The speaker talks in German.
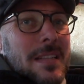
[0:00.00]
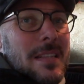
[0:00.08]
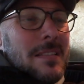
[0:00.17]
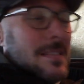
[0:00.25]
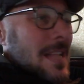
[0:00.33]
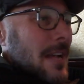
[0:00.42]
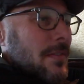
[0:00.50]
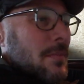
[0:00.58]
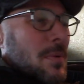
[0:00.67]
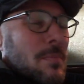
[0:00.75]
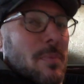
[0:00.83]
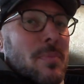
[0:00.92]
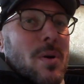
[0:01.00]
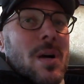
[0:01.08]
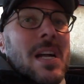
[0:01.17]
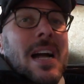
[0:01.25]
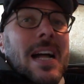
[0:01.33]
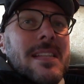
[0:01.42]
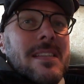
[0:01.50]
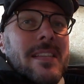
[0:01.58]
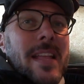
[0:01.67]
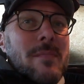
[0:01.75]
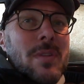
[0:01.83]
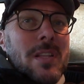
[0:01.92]
dann das Navi. Bobobo. Also ich
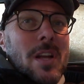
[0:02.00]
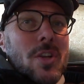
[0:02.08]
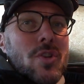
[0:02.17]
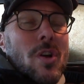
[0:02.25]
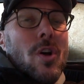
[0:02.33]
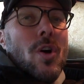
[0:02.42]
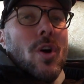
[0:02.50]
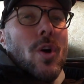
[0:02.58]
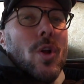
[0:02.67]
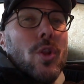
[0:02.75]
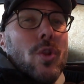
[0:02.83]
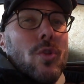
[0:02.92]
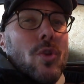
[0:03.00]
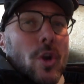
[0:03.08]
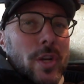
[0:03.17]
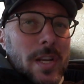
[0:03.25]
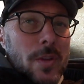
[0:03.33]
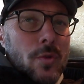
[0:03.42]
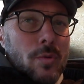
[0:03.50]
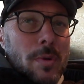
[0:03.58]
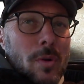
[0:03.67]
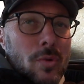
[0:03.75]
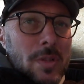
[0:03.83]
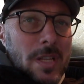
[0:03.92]
denke mal, der hat schon deutlich
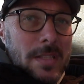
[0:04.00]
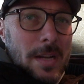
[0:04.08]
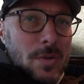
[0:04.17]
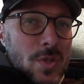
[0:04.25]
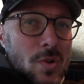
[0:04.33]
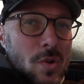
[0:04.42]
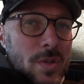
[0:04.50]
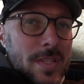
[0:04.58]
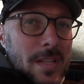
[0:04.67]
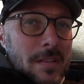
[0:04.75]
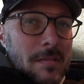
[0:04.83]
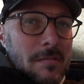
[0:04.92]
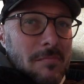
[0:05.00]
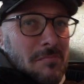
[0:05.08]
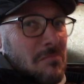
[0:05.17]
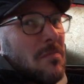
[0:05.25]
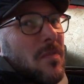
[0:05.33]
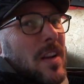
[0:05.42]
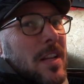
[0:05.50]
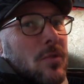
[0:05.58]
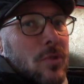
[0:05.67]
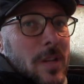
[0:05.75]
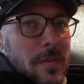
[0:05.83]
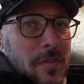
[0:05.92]
über 100.000 kostet. Vielleicht
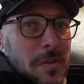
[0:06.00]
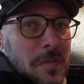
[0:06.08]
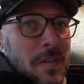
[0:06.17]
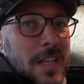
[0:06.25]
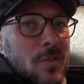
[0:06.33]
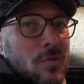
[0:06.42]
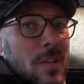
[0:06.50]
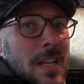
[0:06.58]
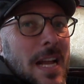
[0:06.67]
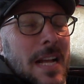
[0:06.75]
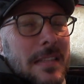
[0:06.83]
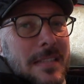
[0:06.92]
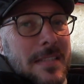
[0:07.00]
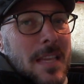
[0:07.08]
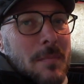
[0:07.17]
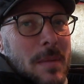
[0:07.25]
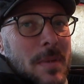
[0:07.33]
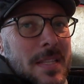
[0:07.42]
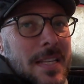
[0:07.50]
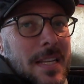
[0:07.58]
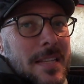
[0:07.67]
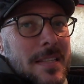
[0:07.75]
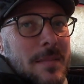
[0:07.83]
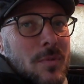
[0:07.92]
105, vielleicht 108. Das ging bei
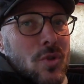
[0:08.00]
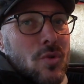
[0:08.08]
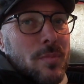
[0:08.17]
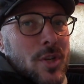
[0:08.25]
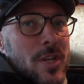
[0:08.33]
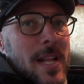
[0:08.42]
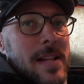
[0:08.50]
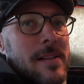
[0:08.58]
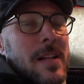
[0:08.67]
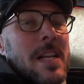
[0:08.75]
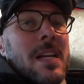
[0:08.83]
Mercedes immer super schnell.